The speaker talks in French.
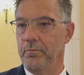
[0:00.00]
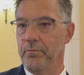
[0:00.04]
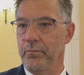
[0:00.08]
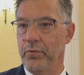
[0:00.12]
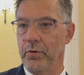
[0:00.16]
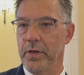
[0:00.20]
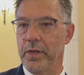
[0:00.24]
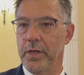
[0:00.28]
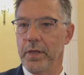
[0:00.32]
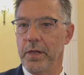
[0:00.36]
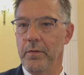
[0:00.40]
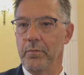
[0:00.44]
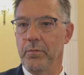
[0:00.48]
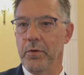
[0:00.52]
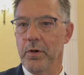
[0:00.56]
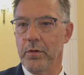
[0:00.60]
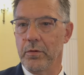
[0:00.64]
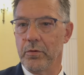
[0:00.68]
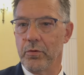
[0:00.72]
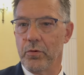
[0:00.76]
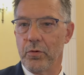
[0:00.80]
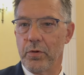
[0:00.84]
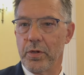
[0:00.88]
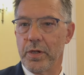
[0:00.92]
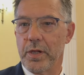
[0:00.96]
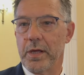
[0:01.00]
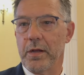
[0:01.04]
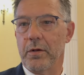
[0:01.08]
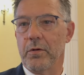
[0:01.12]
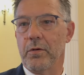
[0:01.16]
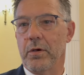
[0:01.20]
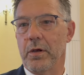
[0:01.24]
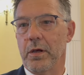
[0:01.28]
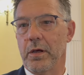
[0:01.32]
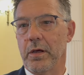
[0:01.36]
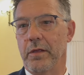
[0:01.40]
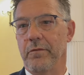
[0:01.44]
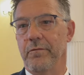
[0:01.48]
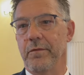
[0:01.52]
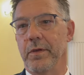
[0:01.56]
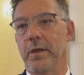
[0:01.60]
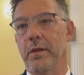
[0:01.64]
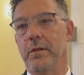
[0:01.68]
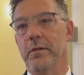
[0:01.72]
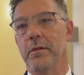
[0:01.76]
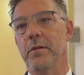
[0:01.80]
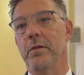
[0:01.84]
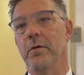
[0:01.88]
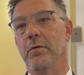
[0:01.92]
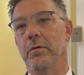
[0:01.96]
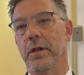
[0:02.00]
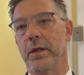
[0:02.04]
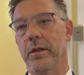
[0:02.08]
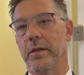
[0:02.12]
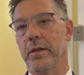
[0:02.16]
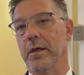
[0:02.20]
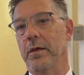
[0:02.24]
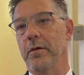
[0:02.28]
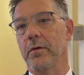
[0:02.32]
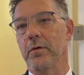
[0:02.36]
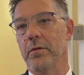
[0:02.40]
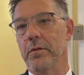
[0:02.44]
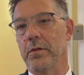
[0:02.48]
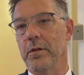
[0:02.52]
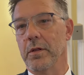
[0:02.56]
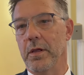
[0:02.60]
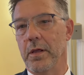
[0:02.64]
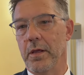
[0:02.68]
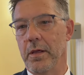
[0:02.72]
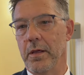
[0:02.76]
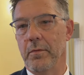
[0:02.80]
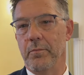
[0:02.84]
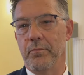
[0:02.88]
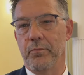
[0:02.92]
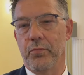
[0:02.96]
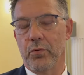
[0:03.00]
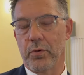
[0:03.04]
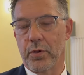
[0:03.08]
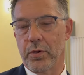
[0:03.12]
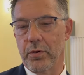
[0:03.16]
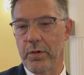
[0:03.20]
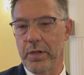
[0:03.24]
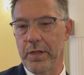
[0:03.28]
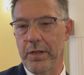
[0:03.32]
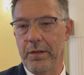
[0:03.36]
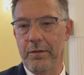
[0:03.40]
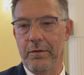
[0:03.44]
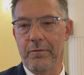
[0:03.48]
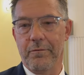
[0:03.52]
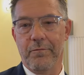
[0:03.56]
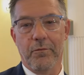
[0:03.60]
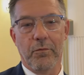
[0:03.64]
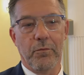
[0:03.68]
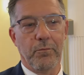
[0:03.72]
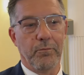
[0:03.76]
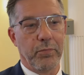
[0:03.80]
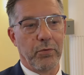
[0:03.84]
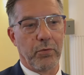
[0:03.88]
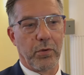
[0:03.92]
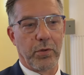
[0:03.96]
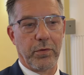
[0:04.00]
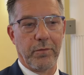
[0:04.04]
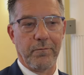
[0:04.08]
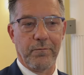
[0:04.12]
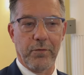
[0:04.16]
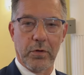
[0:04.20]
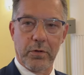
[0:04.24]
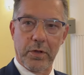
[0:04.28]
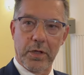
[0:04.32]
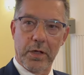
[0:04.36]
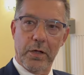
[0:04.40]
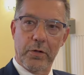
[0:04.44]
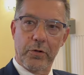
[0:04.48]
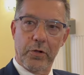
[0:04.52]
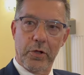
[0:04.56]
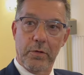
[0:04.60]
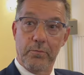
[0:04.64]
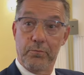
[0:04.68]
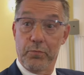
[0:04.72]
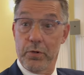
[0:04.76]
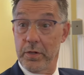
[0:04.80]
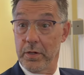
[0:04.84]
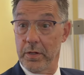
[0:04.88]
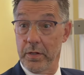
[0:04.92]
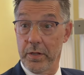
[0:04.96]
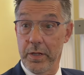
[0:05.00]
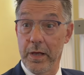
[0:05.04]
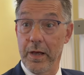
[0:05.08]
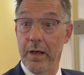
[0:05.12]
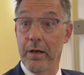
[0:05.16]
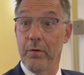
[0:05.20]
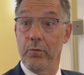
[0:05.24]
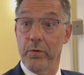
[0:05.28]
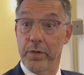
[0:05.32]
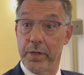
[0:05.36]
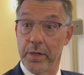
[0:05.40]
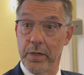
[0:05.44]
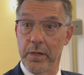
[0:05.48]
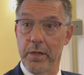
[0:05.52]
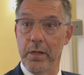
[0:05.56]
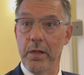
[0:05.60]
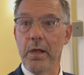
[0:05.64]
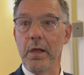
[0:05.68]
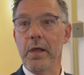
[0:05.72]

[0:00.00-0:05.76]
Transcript: possible jusqu'à leur arrivée dans l'Hexagone et pour ceux qui vont poursuivre leur trajet, puisqu'il y a aussi